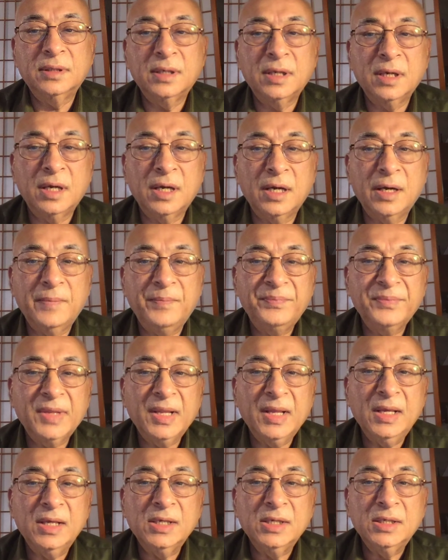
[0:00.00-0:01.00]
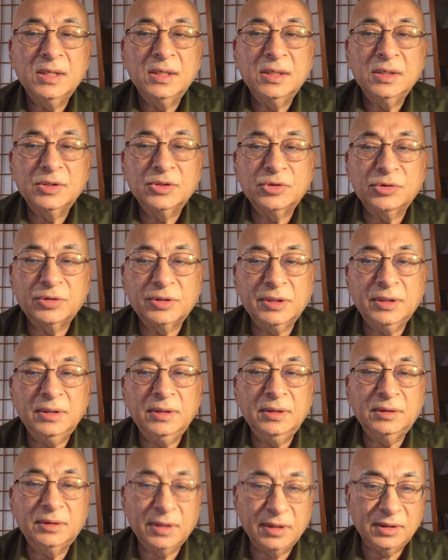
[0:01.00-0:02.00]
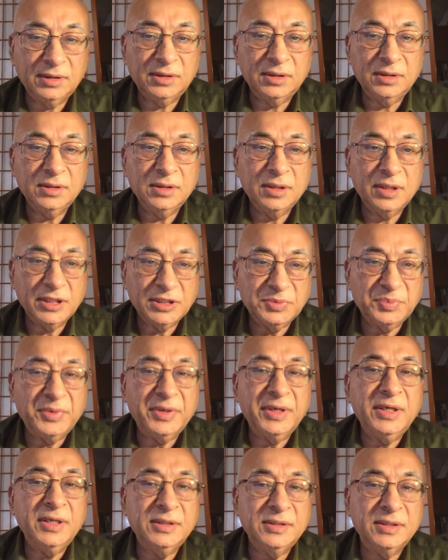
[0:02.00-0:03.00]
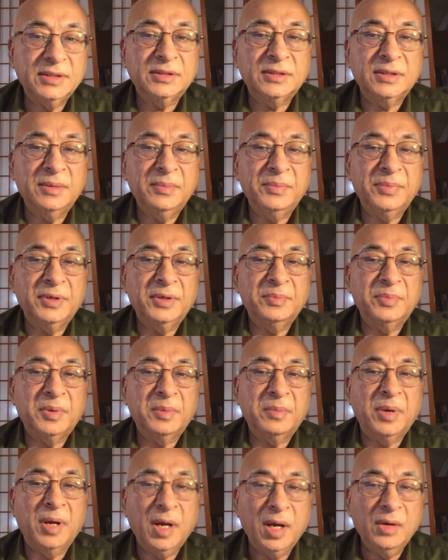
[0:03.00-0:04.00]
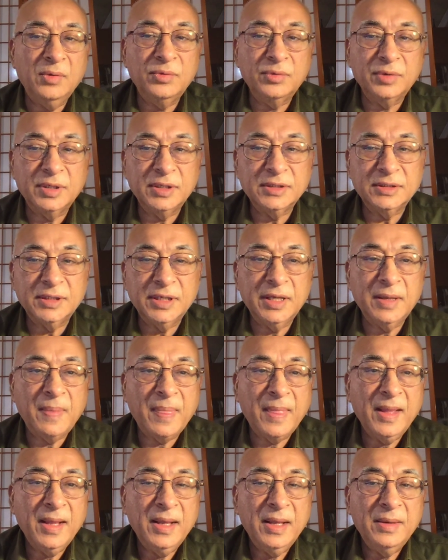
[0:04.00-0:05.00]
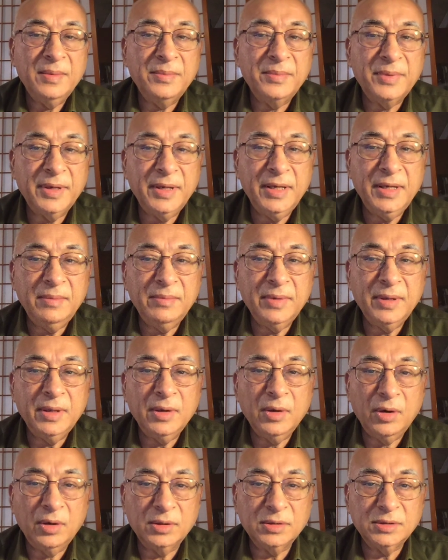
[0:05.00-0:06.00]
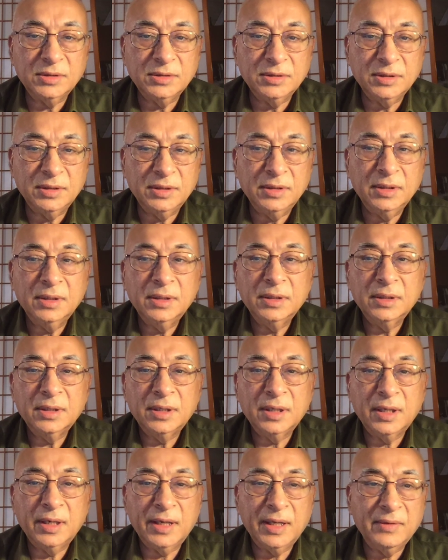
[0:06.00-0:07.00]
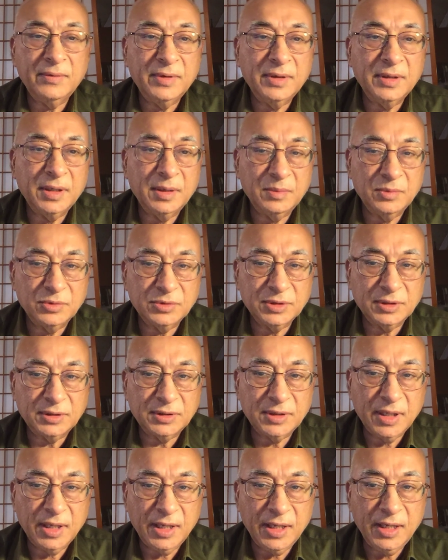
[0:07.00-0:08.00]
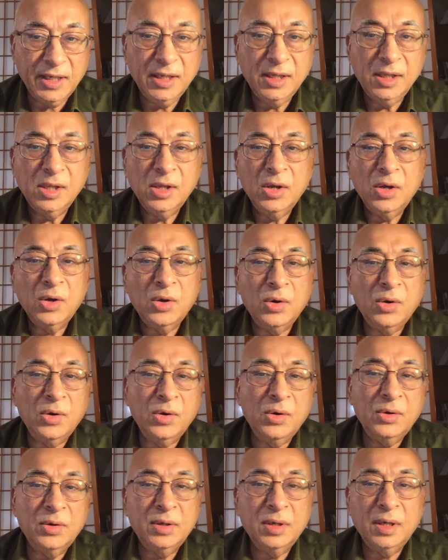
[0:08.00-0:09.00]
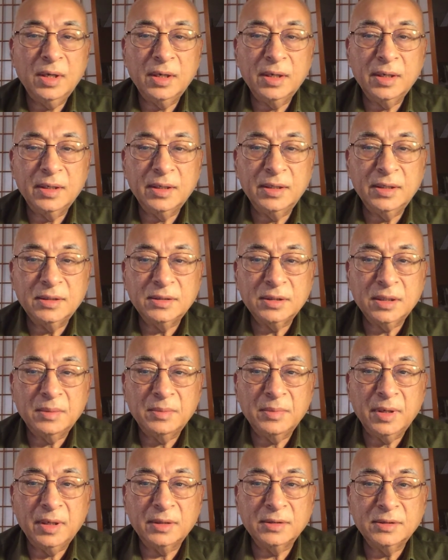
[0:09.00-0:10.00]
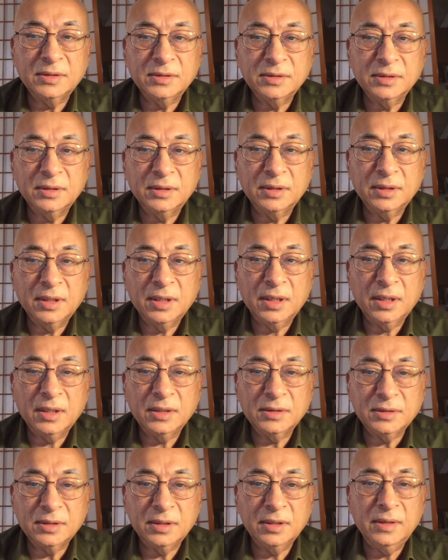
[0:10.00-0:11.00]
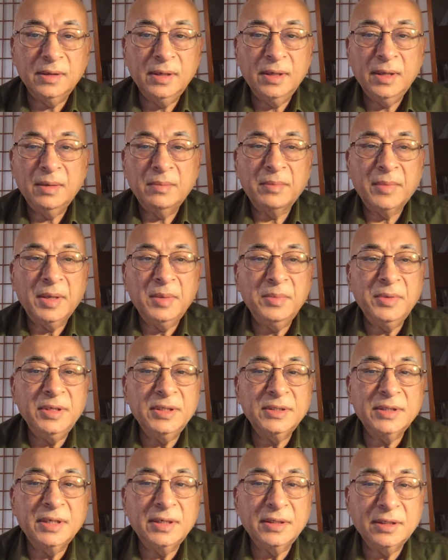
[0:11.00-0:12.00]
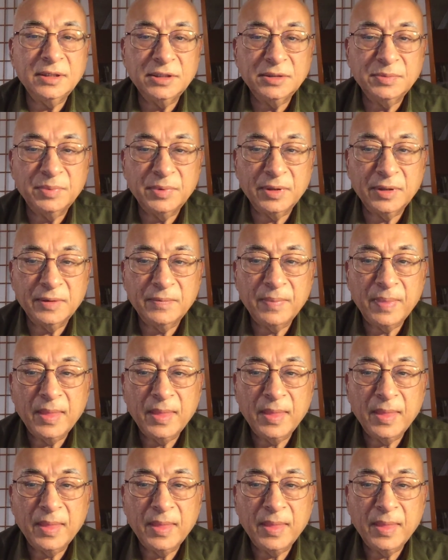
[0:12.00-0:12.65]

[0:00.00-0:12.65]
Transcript: का श्वसन तंत्र रेस्पिरेटरी सिस्टम पर प्रभाव होने से ब्रेन में ऑक्सीजन का लेवल कम हो सकता है और अगर इस कम ऑक्सीजन का असर मेमोरी सेंटर्स पर